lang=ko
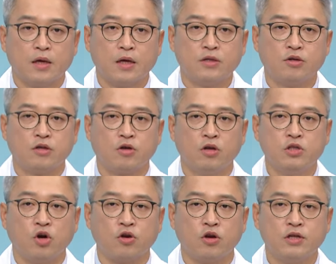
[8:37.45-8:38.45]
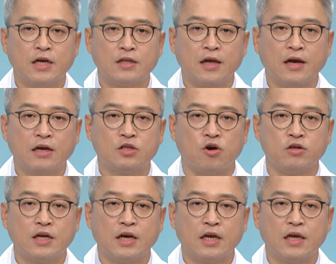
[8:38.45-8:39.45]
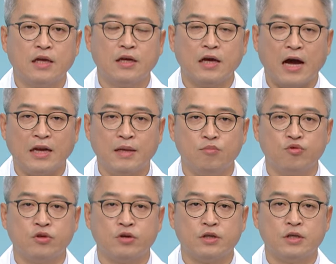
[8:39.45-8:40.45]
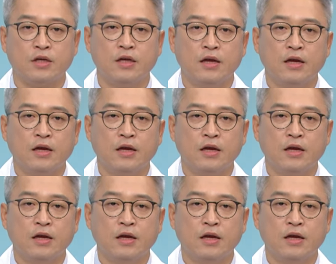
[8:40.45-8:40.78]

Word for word: 그래서 그런 정렬 상태가 정상이 아닌 분들을